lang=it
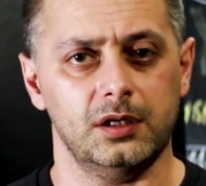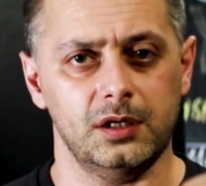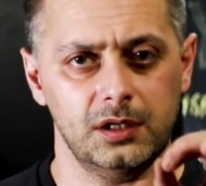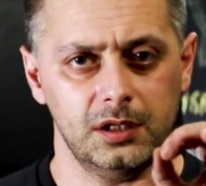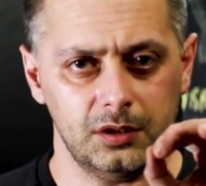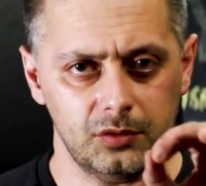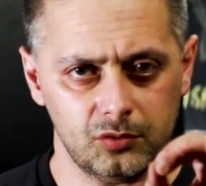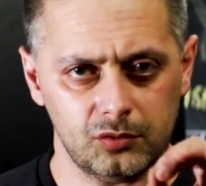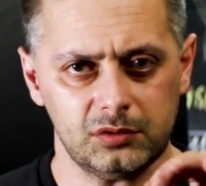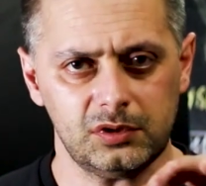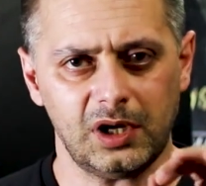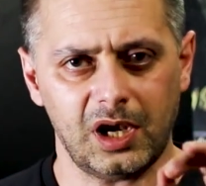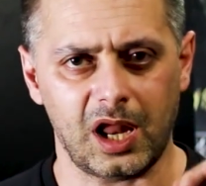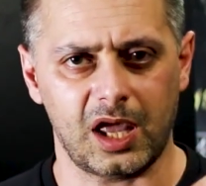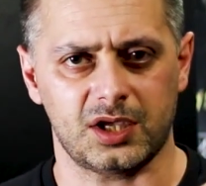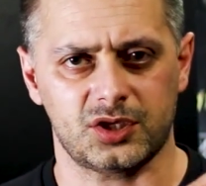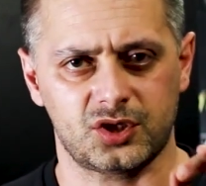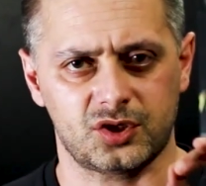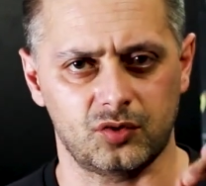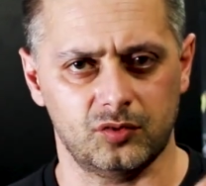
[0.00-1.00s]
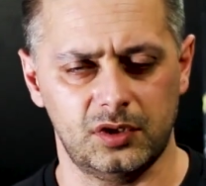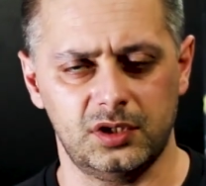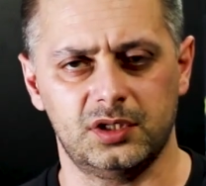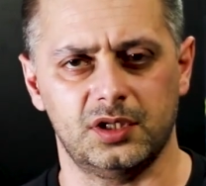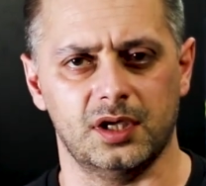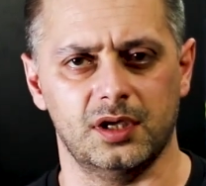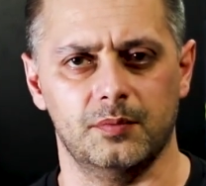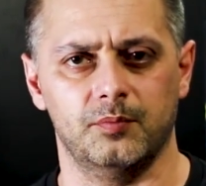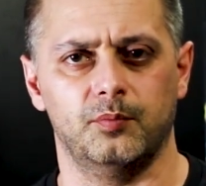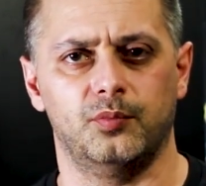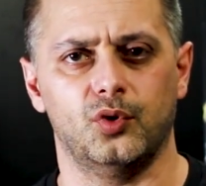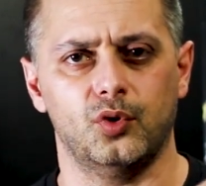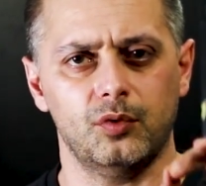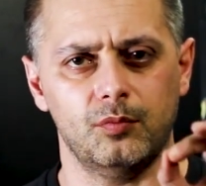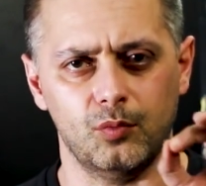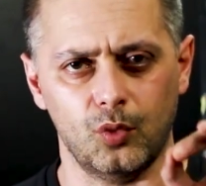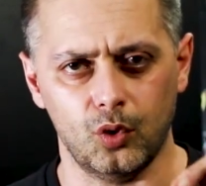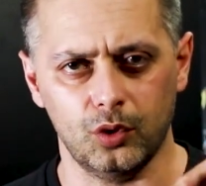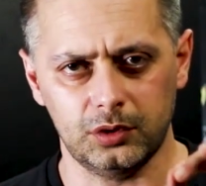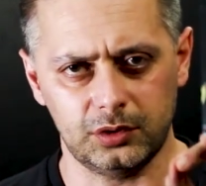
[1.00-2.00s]
in un lasso di tempo
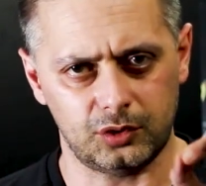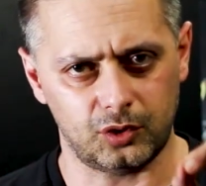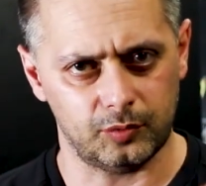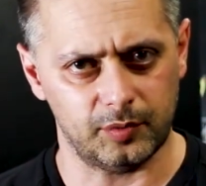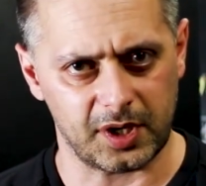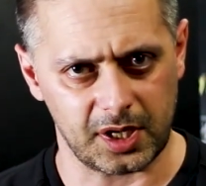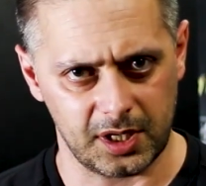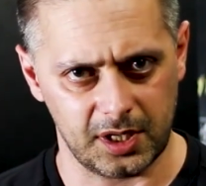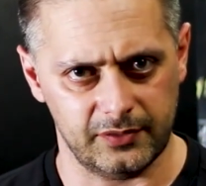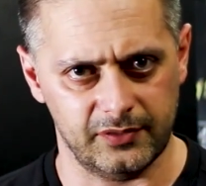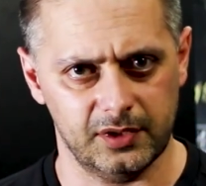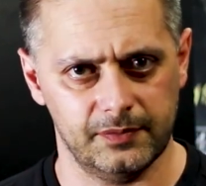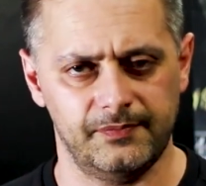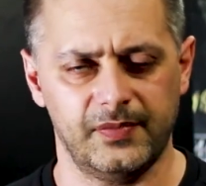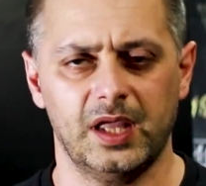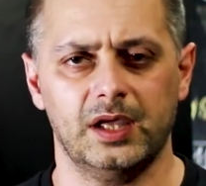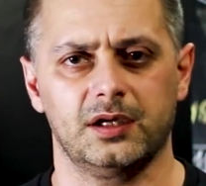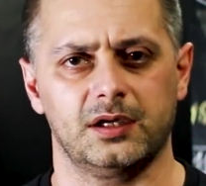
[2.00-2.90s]
molto breve,